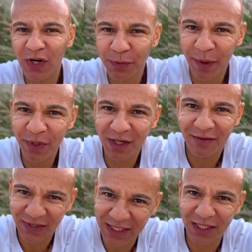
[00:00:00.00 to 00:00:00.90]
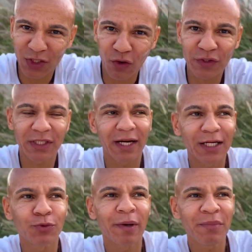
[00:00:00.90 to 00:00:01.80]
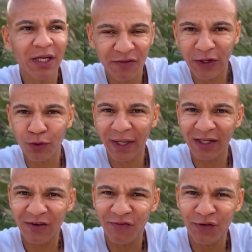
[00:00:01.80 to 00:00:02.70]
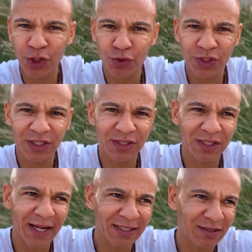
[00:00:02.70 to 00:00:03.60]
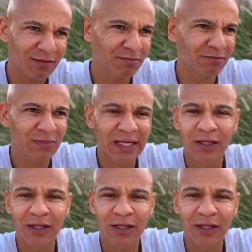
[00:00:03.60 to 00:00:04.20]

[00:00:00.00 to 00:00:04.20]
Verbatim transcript: war es bei mir? Was hat das auf sich? Also bei mir, wenn du meine Videos siehst, die letzten